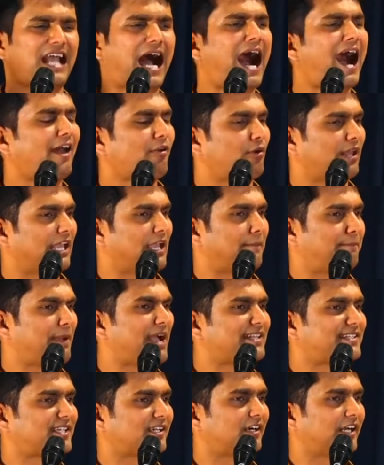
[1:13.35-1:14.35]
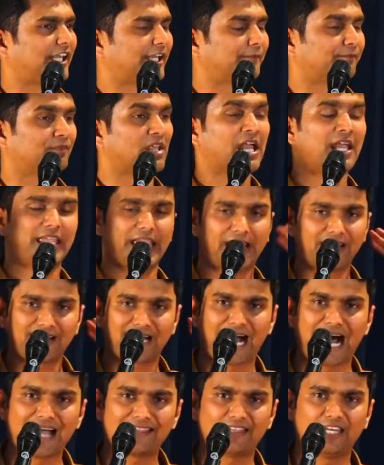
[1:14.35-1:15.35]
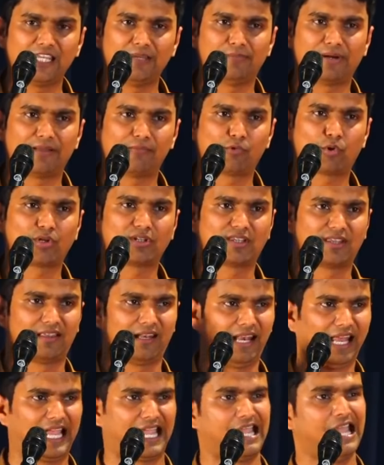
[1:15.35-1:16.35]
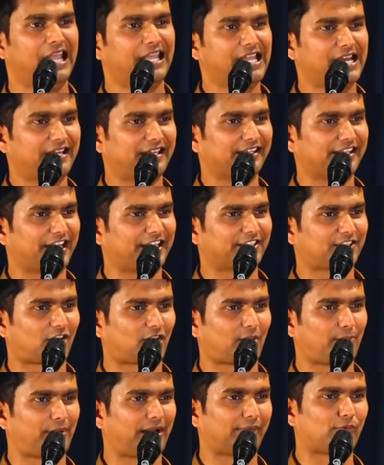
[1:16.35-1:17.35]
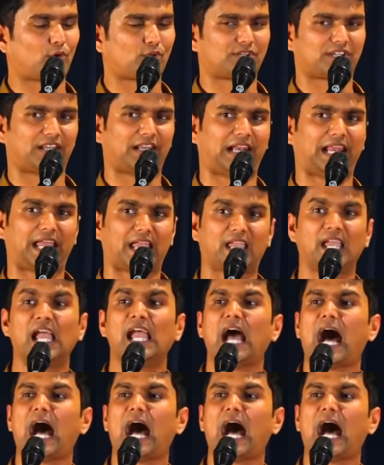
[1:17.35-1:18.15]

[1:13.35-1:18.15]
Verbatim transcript: யாருடைய பேச்சுகளையும் என் காதலியும் இடம் கொடுத்ததில்லை என் இதயத்திற்கும் இடம் கொடுத்ததில்லை